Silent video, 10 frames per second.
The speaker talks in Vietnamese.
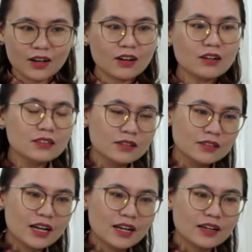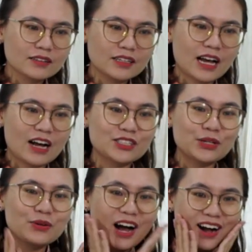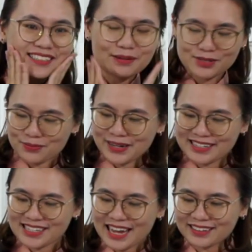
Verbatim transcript: có người á thì họ chịu khó chăm sóc nhan sắc